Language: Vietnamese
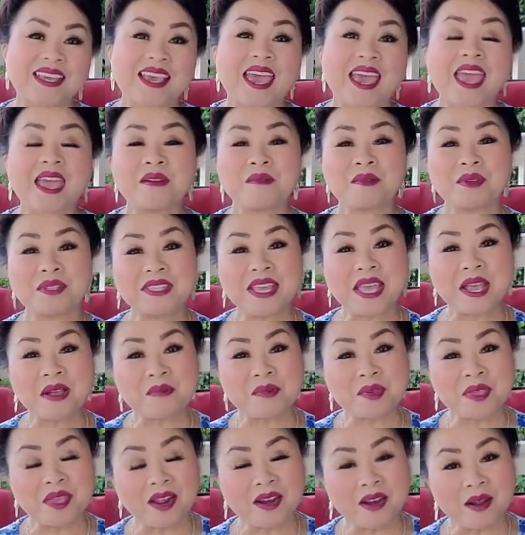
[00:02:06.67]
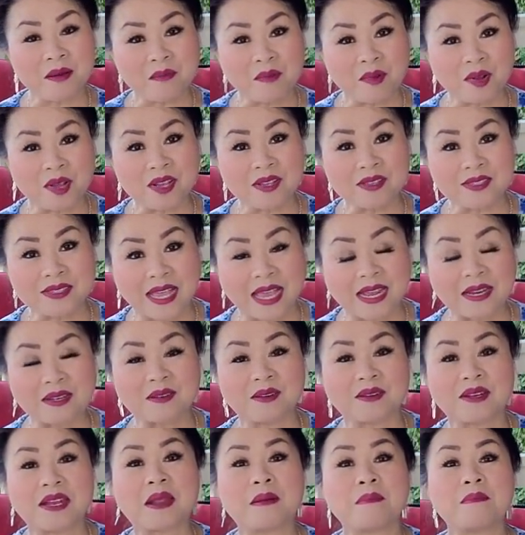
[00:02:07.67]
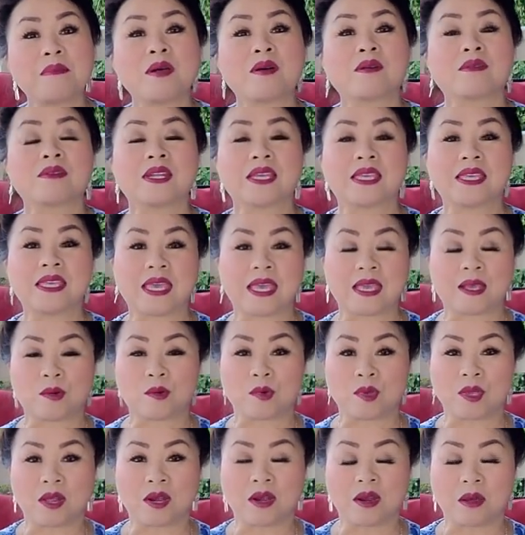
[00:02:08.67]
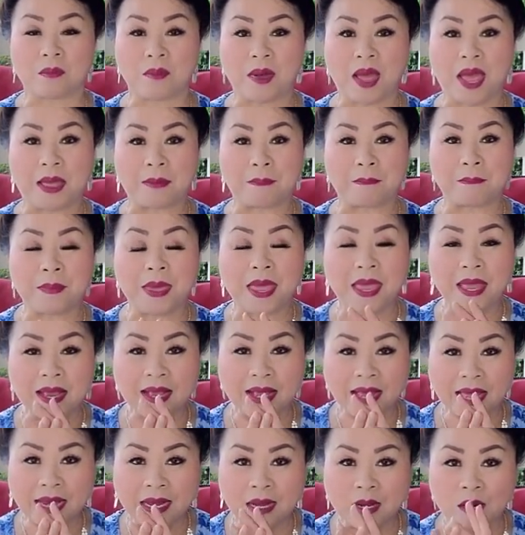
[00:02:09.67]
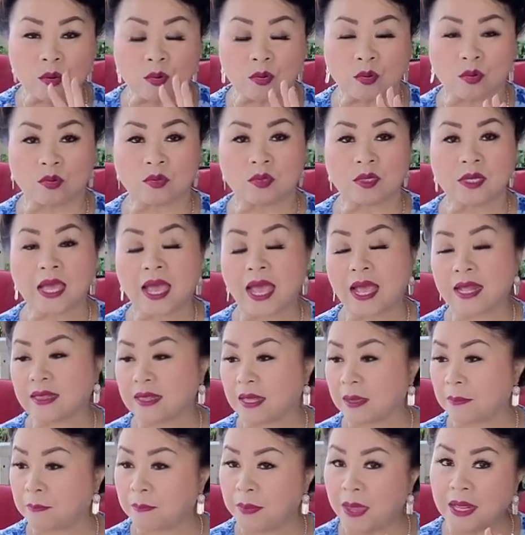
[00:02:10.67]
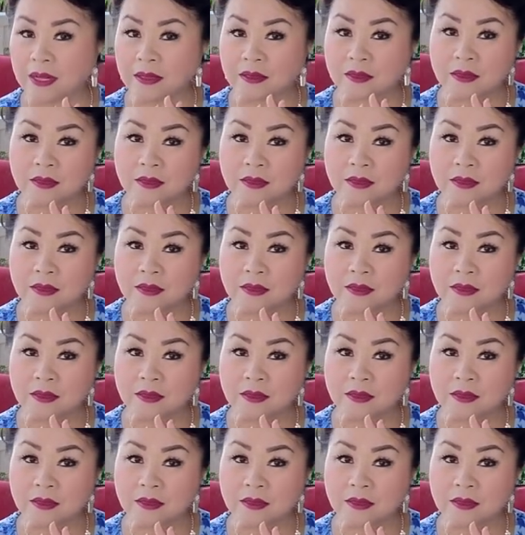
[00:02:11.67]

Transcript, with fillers: ấy ổn đây của giờ là muốn cơ sải cho nên long này chị của giờ làm hai bén cây lù hai tiệt bén